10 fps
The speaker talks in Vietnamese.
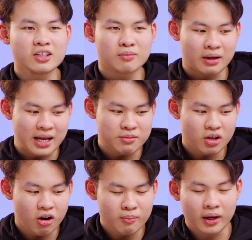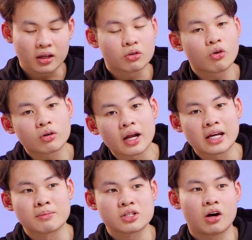nếu như mà đem so cái màn hình của con
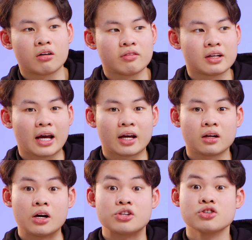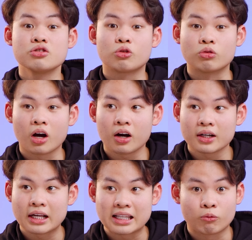này mà so với lại cái đời trước của nó
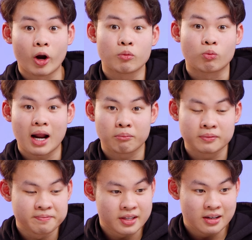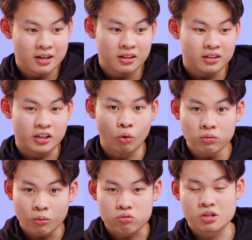cách đây tầm khoảng một năm thì
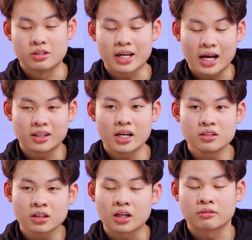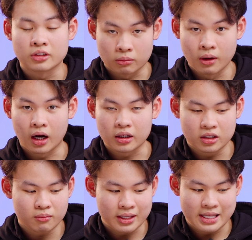đúng là một sự cải tiến rất là vượt bậc
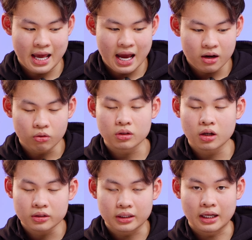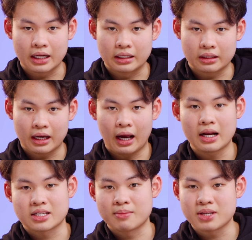nhưng mà giá của nó thì lại khá
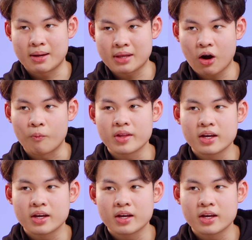là xem xem nhau